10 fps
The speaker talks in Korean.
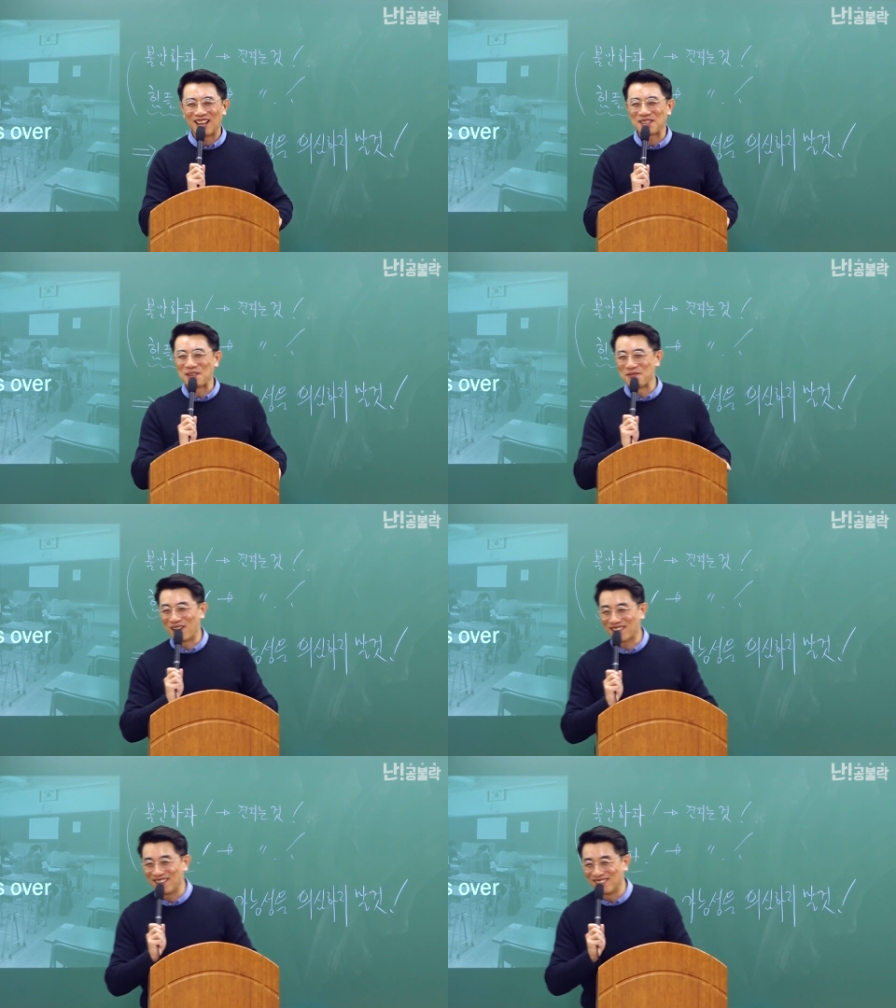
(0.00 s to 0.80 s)
다섯
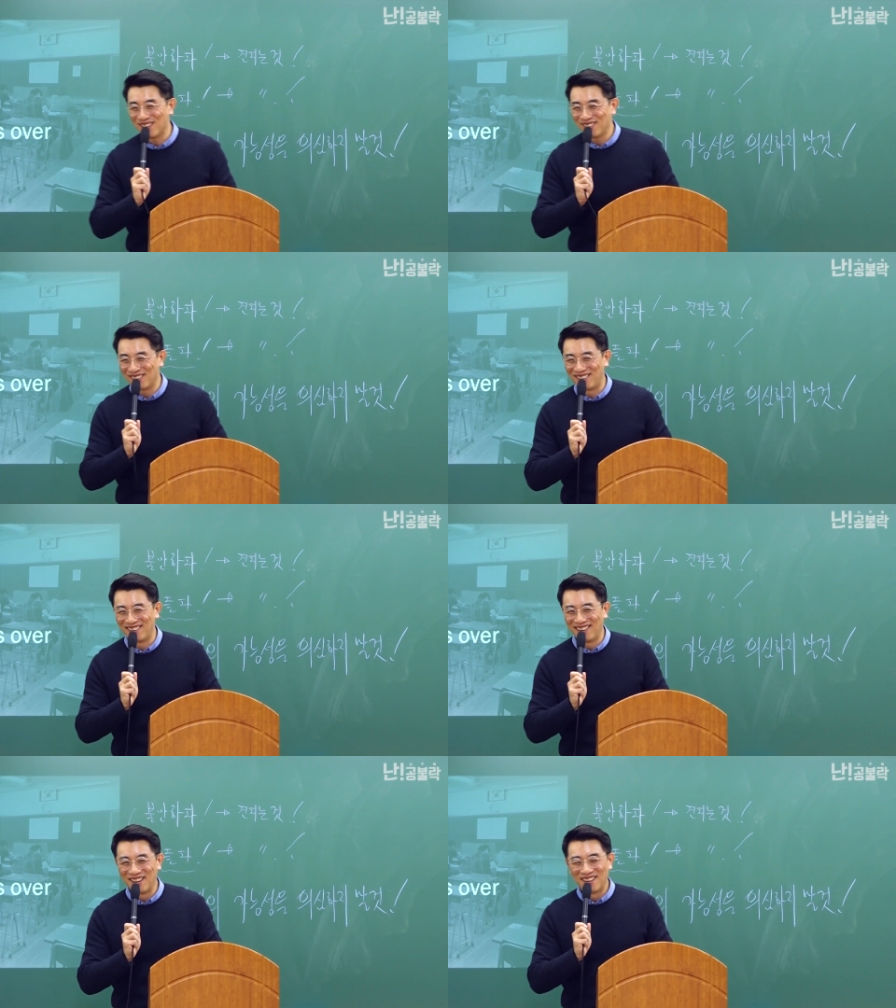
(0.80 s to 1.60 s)
명밖에 안 돼요? 어.
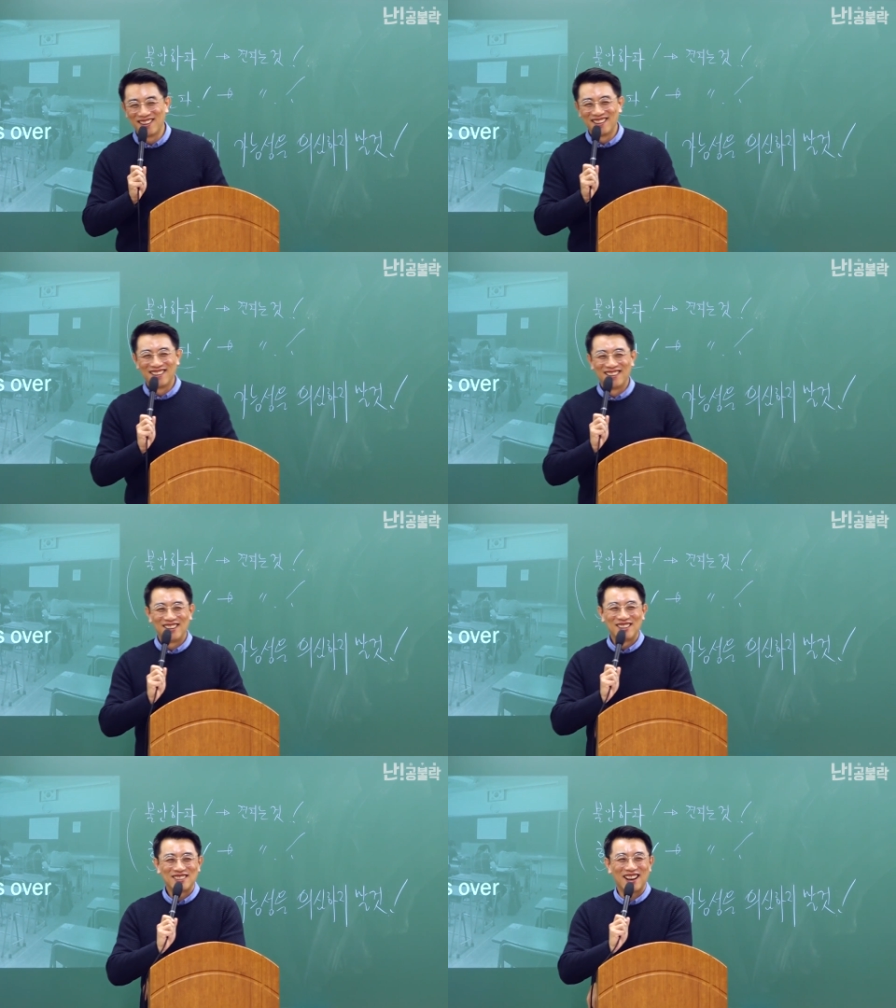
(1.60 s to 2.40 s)

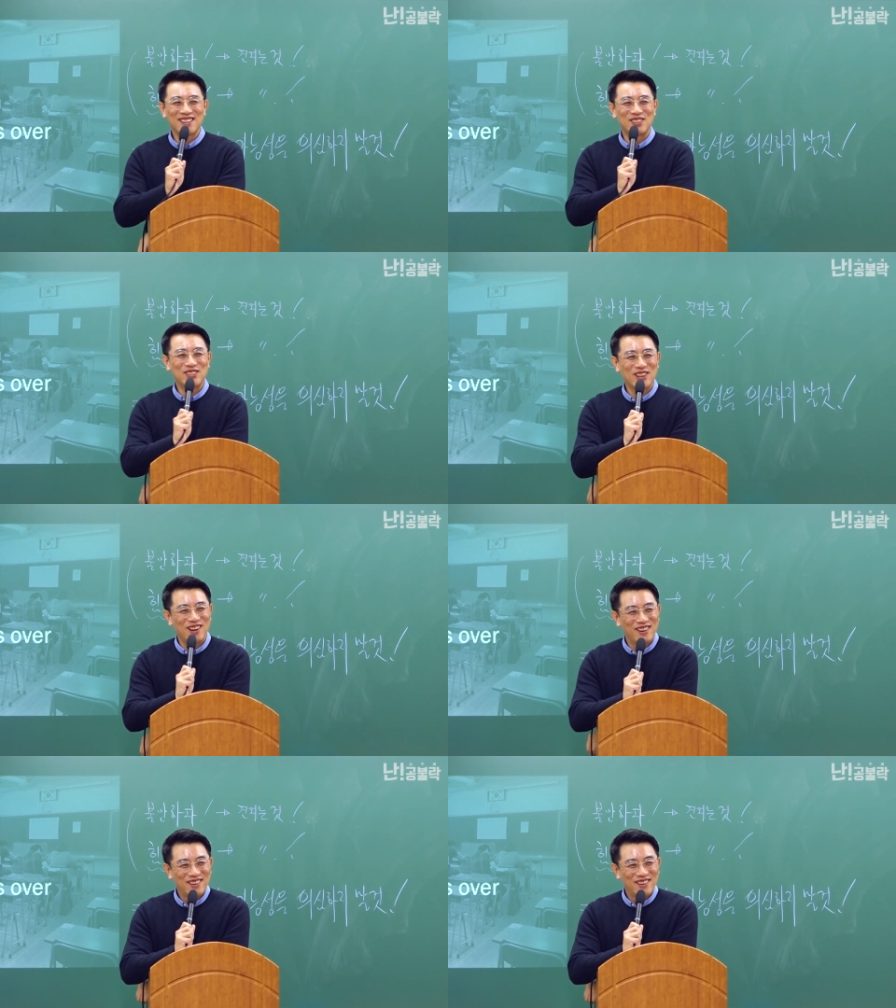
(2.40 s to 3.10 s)
잘할 수 있죠?